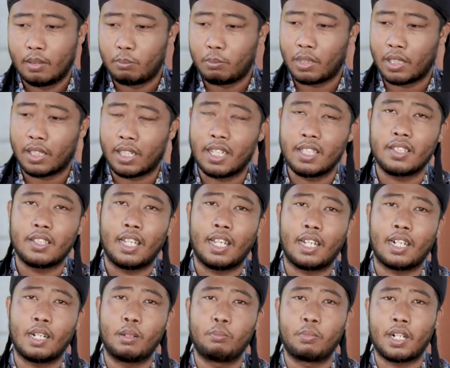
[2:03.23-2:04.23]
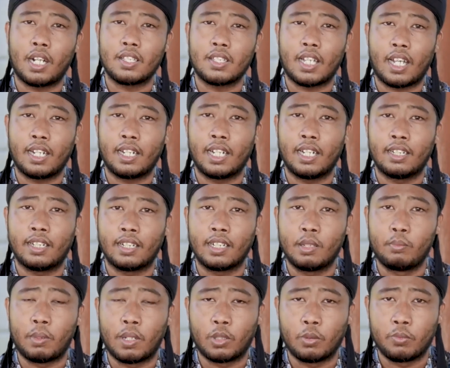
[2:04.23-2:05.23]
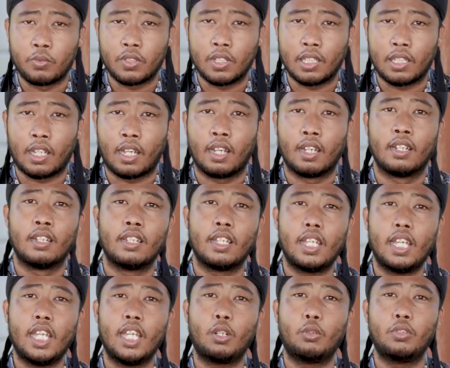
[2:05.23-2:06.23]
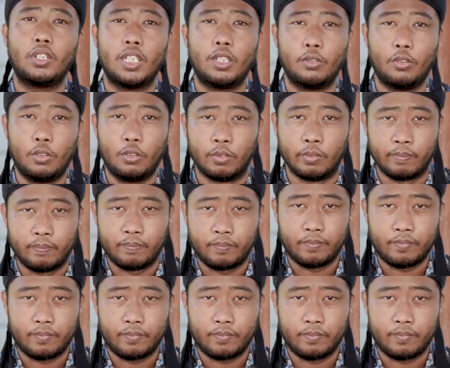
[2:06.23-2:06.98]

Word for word: mengenai cara merasakan energi batu mustika ikuti dulu